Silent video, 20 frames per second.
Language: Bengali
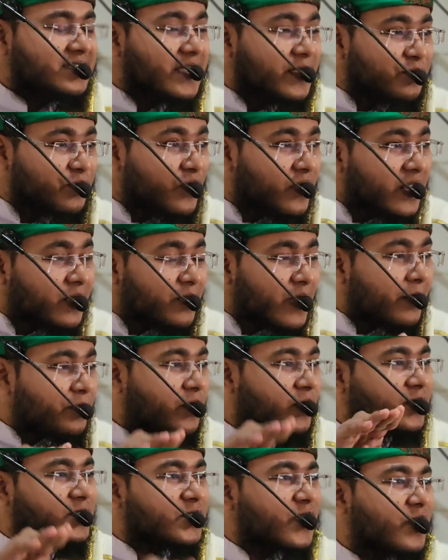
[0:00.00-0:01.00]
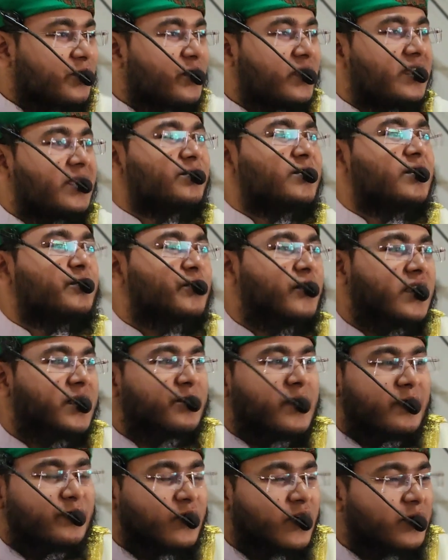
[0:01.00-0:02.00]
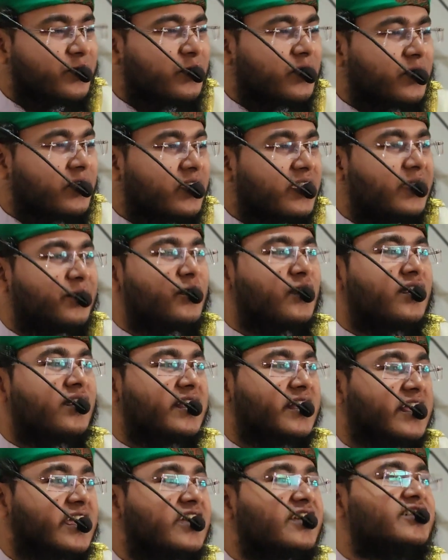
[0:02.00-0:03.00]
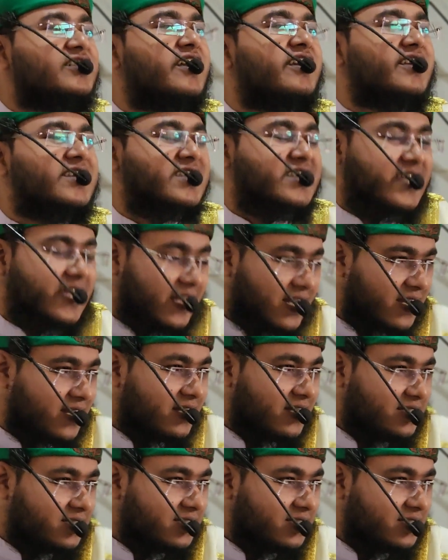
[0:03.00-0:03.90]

যে পরিমাপক সর্বনিম্ন পরিমাপককে বলে রিক্টার স্কেল